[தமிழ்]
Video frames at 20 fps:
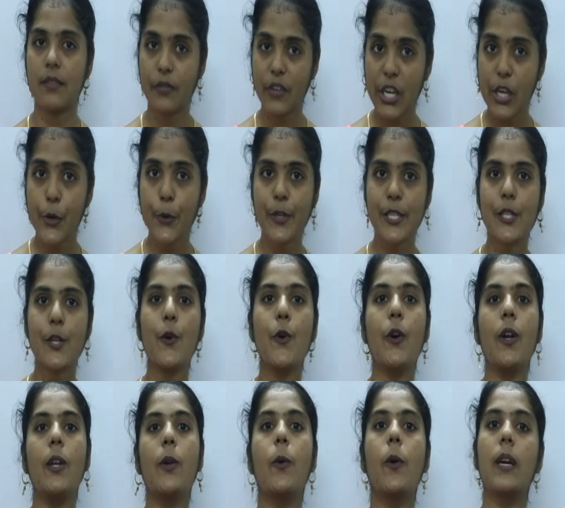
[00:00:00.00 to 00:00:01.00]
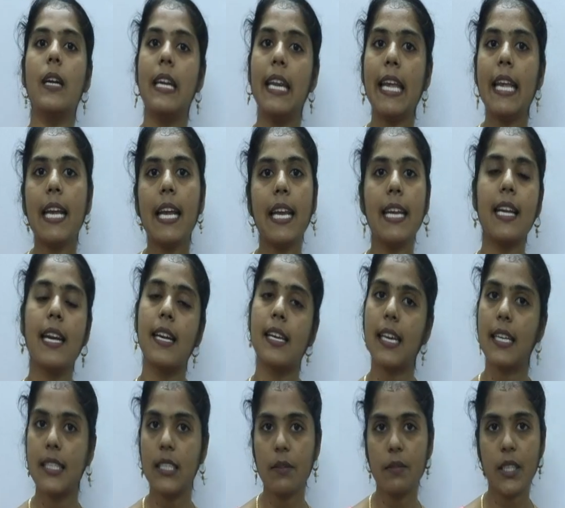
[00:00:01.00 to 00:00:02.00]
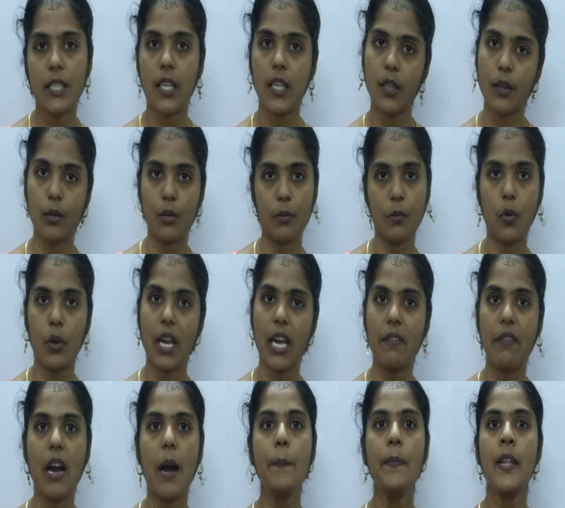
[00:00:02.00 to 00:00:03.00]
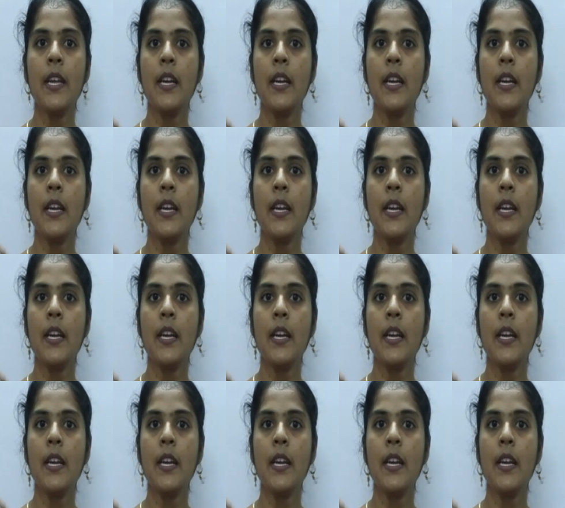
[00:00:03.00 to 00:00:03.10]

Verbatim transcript: வீடியோஸ்க்கு உங்களுக்கு ஒரு லிங்க் இன் கனெக்டிவிட்டி இருக்கும் ஓகேவா